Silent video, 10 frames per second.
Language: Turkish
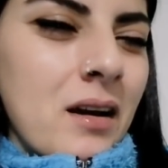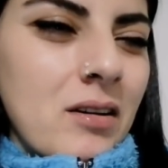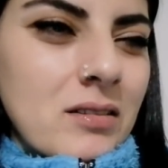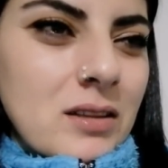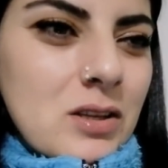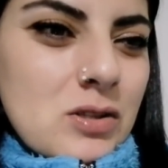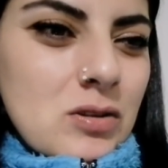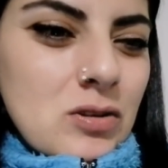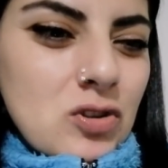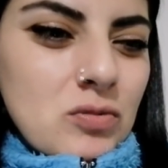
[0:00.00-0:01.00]
Ondan
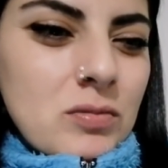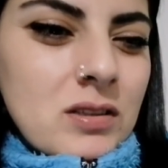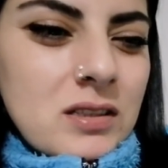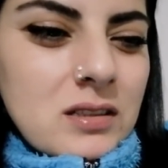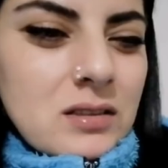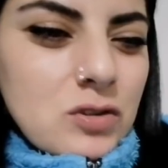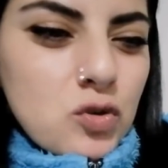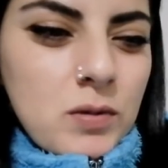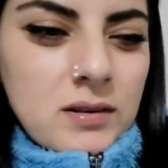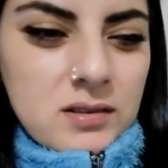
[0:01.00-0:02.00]
sonra cuma,
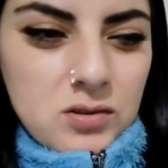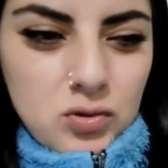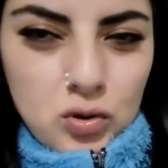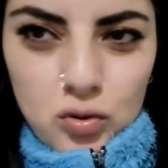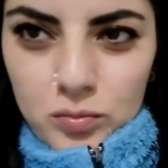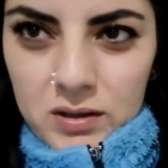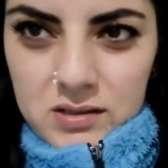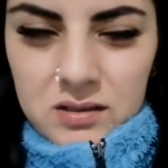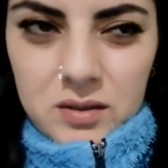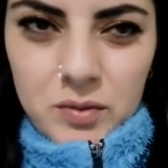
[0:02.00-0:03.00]
cumartesi günü diyorum
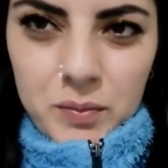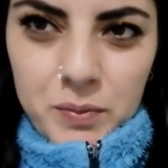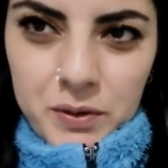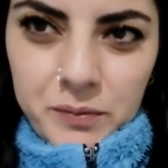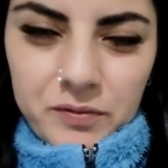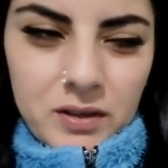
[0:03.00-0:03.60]
hazırlığımı yaparım.